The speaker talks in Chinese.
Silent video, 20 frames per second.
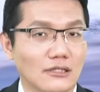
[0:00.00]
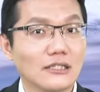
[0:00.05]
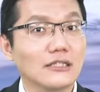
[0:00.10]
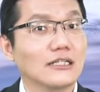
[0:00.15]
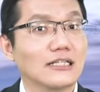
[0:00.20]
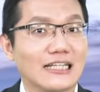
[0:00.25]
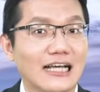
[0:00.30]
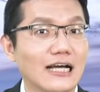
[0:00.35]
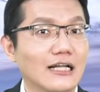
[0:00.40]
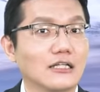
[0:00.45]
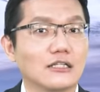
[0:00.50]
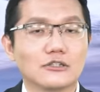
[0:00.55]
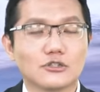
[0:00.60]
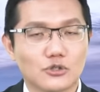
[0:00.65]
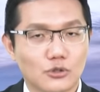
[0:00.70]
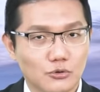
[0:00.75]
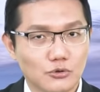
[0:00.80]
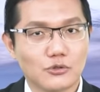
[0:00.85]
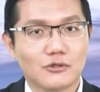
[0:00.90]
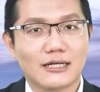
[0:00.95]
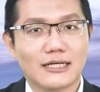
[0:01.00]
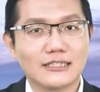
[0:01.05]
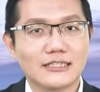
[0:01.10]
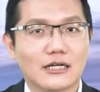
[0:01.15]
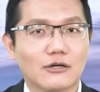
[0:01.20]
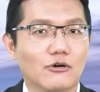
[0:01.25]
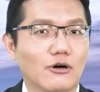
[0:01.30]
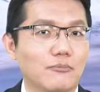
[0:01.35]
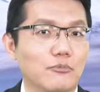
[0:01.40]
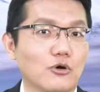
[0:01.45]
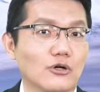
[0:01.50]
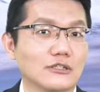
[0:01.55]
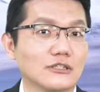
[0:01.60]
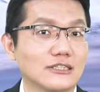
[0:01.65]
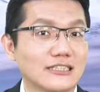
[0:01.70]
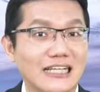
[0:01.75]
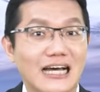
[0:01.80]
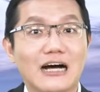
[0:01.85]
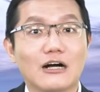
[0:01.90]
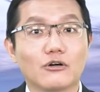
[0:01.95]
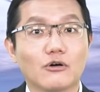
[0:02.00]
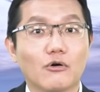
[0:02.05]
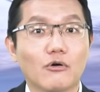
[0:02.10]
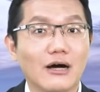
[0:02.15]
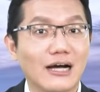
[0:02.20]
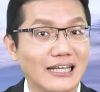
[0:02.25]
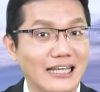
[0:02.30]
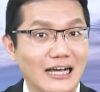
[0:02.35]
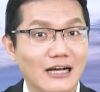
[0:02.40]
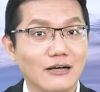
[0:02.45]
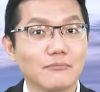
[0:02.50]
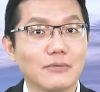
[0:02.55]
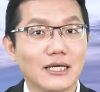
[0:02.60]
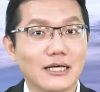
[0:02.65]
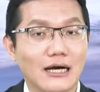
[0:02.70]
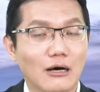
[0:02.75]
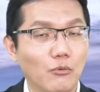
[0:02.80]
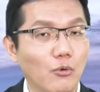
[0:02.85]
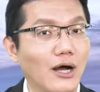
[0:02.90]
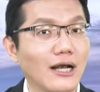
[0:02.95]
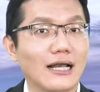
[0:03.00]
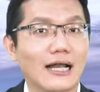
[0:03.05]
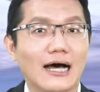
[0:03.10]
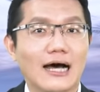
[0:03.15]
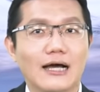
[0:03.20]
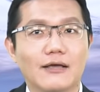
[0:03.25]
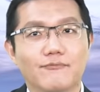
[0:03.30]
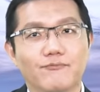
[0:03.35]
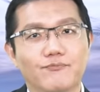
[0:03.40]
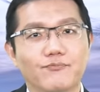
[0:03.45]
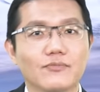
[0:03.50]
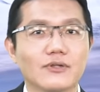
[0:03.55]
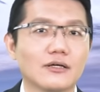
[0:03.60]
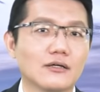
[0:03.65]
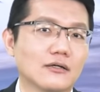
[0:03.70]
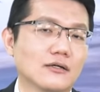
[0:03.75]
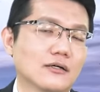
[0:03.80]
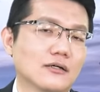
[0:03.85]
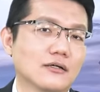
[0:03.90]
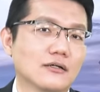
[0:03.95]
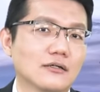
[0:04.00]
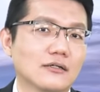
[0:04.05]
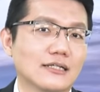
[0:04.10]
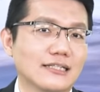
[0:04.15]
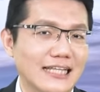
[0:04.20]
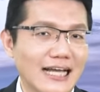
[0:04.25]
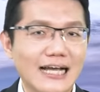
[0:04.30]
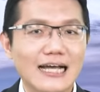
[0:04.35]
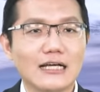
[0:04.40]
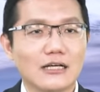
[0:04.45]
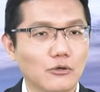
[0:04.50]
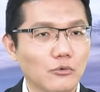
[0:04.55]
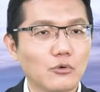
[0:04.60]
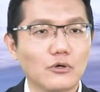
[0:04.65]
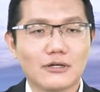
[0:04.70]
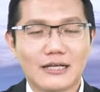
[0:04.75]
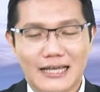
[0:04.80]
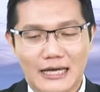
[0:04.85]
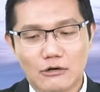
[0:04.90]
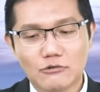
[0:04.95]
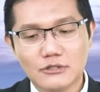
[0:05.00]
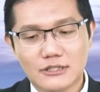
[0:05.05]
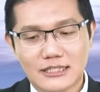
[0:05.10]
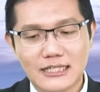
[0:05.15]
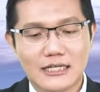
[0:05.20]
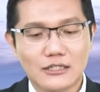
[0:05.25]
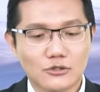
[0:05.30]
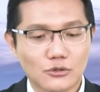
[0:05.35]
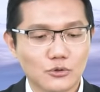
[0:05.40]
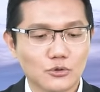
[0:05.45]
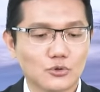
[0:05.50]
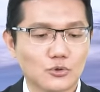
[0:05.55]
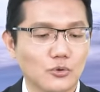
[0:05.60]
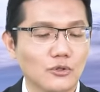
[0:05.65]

你你在你手中来讲的话，不管是长荣啊、阳明啊、万海，你大概跟我聊一下，就是